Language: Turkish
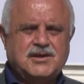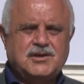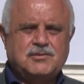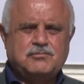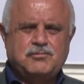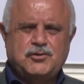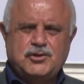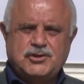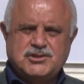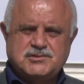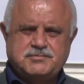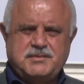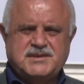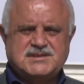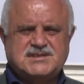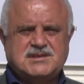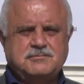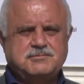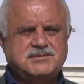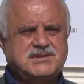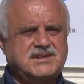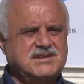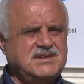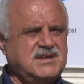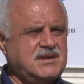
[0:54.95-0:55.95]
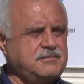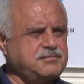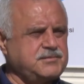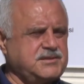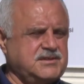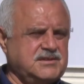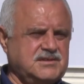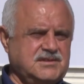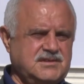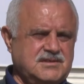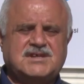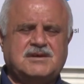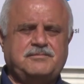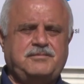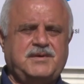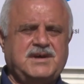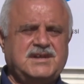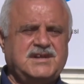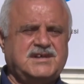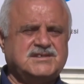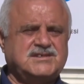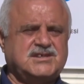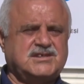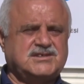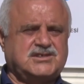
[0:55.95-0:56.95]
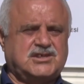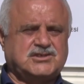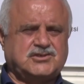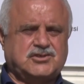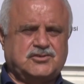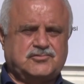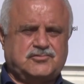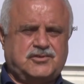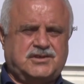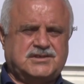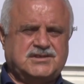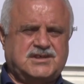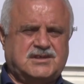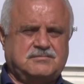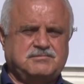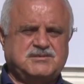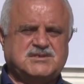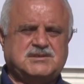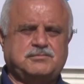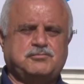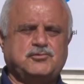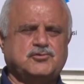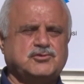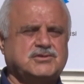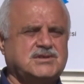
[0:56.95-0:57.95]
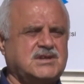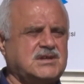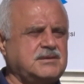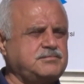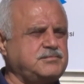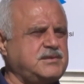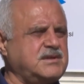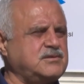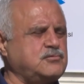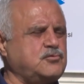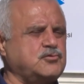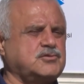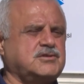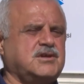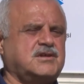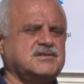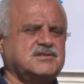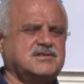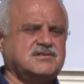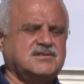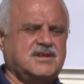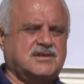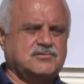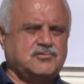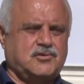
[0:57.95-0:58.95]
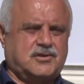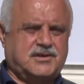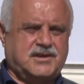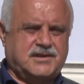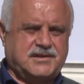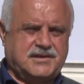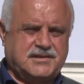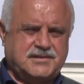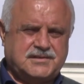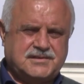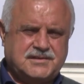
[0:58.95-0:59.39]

Bu hizmeti bize yaptı. Defalarca teşekkür eder bizi bu ızdıraptan kurtardığından dolayı